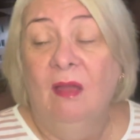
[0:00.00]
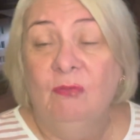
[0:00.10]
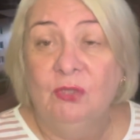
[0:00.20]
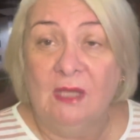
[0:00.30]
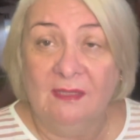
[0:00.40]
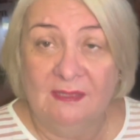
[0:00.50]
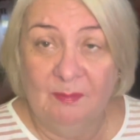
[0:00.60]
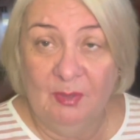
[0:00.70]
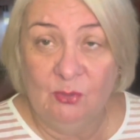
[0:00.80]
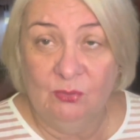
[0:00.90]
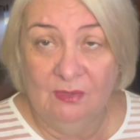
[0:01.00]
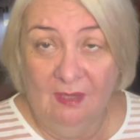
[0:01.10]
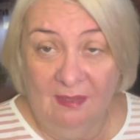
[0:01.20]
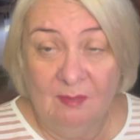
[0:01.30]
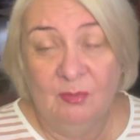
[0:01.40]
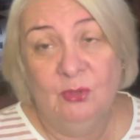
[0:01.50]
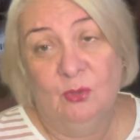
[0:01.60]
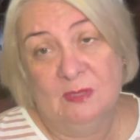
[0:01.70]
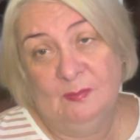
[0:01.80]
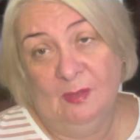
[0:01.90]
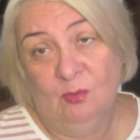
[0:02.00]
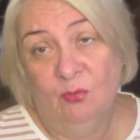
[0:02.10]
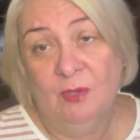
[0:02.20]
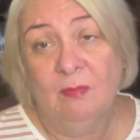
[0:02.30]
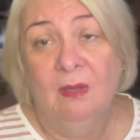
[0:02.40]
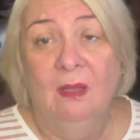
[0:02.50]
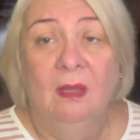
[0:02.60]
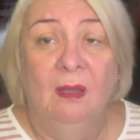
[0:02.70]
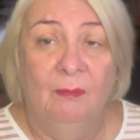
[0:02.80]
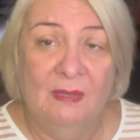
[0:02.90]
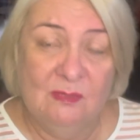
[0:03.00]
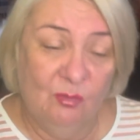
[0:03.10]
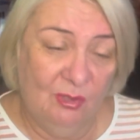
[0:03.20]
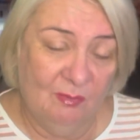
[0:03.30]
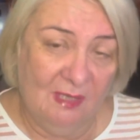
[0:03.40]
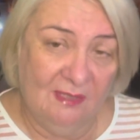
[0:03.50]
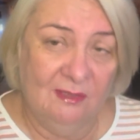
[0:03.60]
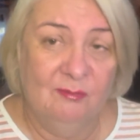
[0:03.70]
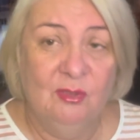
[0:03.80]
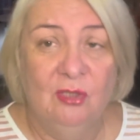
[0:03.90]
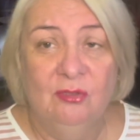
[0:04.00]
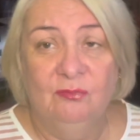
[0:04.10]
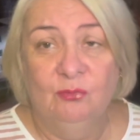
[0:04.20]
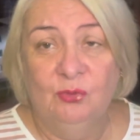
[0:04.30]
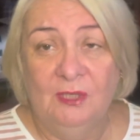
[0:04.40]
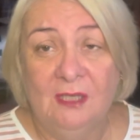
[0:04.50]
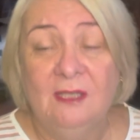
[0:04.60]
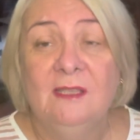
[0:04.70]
Вот, а когда придет Галя, мы ее распакуем посмотрим, как она выглядит внутри.